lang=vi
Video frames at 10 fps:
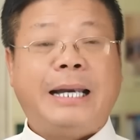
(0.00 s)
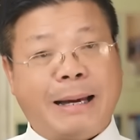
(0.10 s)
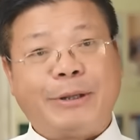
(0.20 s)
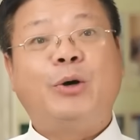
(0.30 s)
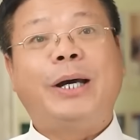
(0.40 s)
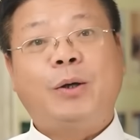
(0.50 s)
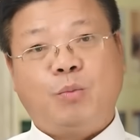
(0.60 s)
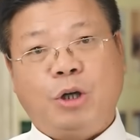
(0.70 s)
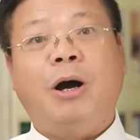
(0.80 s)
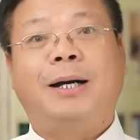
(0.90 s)
Làm điều ấy
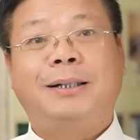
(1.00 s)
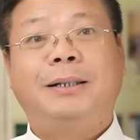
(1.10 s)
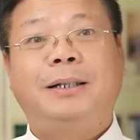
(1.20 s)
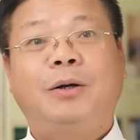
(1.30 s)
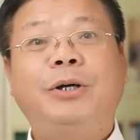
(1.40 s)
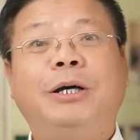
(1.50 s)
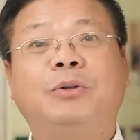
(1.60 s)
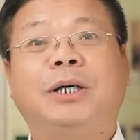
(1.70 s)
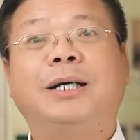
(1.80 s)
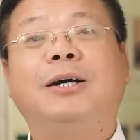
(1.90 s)
cũng được. Có
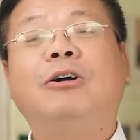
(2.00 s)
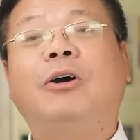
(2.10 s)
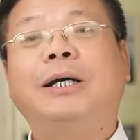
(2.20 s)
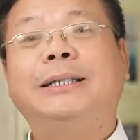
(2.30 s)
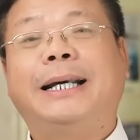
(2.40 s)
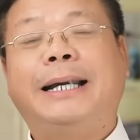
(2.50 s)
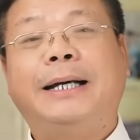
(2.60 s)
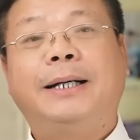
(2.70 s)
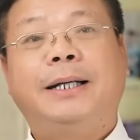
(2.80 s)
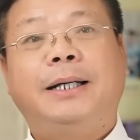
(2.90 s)
điều rằng đừng có nói rằng là